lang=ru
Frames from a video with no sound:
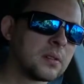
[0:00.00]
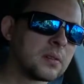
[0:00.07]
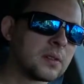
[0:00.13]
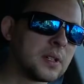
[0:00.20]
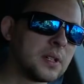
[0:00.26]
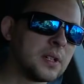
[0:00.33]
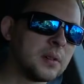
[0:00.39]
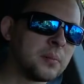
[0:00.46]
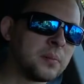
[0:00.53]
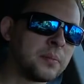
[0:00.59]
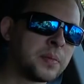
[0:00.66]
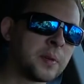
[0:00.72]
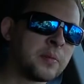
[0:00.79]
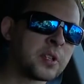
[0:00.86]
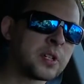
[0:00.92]
Гриле.
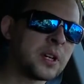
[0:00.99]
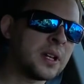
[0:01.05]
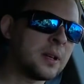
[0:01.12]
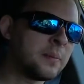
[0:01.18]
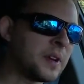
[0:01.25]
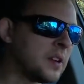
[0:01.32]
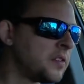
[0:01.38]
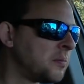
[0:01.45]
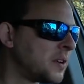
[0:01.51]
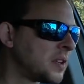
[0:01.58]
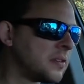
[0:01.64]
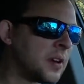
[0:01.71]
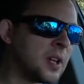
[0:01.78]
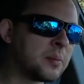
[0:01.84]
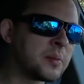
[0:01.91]
Побежал опять в
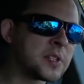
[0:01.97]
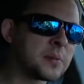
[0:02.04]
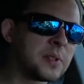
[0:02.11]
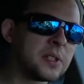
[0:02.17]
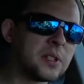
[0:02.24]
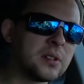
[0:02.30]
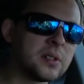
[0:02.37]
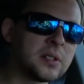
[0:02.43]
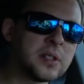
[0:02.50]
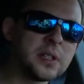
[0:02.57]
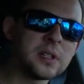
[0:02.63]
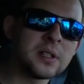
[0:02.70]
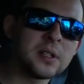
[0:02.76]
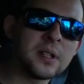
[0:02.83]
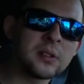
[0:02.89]
подвал, посмотрел,
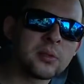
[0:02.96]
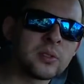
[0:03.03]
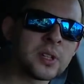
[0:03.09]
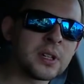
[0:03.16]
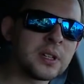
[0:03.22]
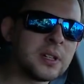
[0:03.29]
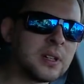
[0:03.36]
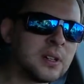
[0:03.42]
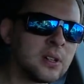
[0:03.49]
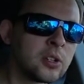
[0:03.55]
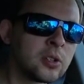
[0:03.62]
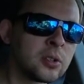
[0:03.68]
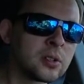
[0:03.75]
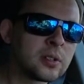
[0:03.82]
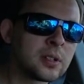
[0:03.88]
действительно, нету на гриле
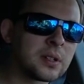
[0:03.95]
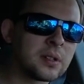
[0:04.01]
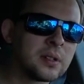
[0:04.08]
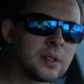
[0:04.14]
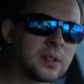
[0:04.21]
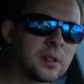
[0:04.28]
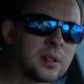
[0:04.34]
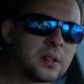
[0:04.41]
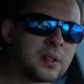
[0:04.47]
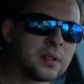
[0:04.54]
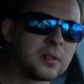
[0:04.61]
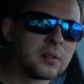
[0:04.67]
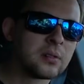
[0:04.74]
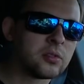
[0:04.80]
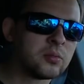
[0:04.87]
решетка.
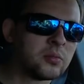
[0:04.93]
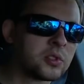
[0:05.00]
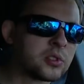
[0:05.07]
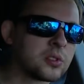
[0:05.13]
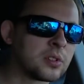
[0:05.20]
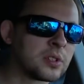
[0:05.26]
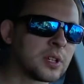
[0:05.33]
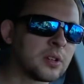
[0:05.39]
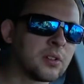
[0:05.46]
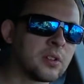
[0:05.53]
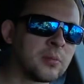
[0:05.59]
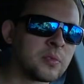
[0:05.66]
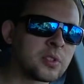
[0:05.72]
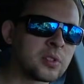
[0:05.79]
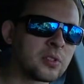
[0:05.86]
И думаю, что
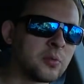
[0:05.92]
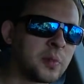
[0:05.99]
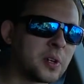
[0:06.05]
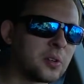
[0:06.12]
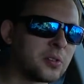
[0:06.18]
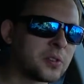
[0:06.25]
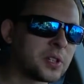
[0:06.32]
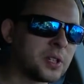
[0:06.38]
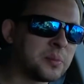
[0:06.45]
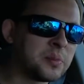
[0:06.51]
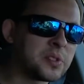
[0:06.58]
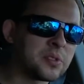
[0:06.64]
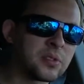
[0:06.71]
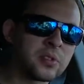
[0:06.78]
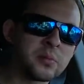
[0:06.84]
такое? Может, на упаковке
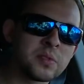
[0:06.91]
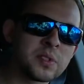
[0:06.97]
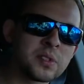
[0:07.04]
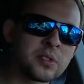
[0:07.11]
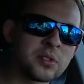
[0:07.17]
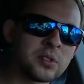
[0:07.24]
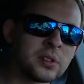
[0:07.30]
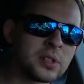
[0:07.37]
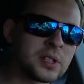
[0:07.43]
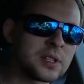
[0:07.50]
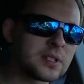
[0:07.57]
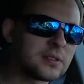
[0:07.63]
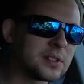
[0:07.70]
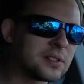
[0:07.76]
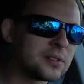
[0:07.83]
написано, что без решетки? Я
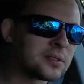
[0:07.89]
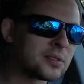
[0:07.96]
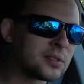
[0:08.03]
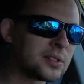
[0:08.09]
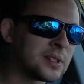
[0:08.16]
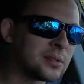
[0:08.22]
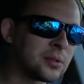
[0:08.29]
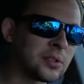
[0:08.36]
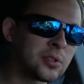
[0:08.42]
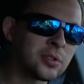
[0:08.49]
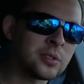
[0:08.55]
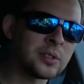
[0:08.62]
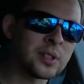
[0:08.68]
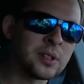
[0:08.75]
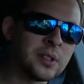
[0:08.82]
схватил, что нету
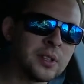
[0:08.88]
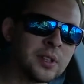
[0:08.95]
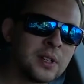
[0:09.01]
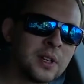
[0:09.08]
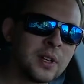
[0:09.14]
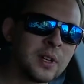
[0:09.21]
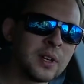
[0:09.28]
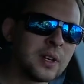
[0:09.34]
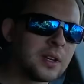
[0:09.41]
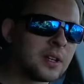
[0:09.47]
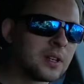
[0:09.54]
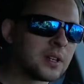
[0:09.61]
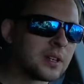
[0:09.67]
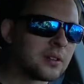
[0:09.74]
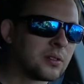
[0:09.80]
решетки
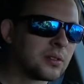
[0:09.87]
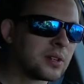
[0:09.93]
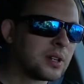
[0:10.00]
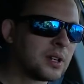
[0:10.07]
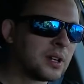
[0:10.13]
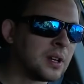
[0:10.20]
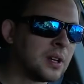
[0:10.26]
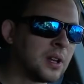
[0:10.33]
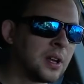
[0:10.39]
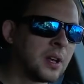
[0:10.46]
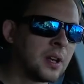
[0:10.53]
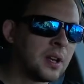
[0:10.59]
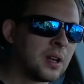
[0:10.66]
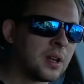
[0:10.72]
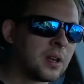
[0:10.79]
у гриля.
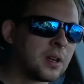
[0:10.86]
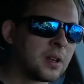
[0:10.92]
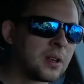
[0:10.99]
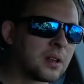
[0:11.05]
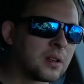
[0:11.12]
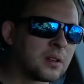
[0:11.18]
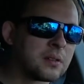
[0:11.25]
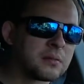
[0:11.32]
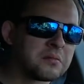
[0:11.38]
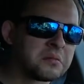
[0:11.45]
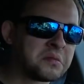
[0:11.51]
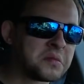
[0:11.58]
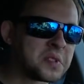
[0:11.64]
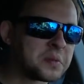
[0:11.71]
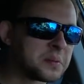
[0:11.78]

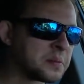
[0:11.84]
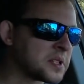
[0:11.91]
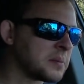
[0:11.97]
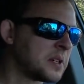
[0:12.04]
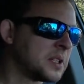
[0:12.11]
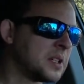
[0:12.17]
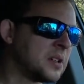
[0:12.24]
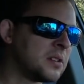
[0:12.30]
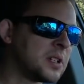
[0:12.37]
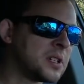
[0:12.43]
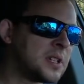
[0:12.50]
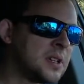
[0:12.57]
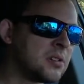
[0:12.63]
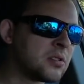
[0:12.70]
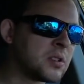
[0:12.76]
Э, посмотрел,
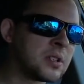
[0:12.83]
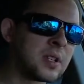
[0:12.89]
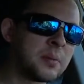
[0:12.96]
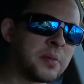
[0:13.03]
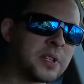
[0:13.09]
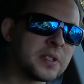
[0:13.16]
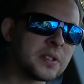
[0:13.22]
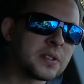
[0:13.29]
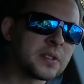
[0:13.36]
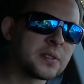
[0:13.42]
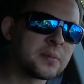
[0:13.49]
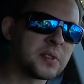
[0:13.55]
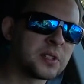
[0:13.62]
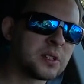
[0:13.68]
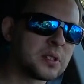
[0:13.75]
нигде ничего не написано.
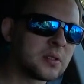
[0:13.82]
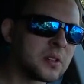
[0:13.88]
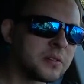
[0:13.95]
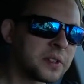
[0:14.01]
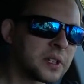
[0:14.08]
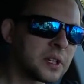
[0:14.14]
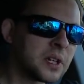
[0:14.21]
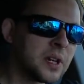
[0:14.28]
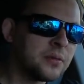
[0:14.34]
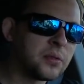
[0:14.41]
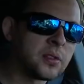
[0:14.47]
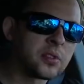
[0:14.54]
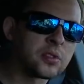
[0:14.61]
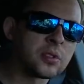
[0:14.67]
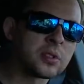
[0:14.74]
Смотрел на фотографию,
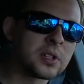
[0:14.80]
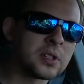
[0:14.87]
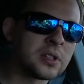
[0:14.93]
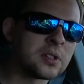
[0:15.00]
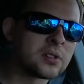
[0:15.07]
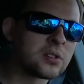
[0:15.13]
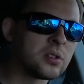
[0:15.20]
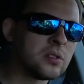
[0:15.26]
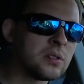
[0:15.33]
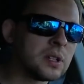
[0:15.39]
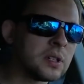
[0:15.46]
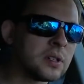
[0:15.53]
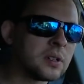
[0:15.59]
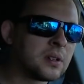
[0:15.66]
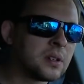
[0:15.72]
решетка
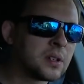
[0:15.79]
нарисована.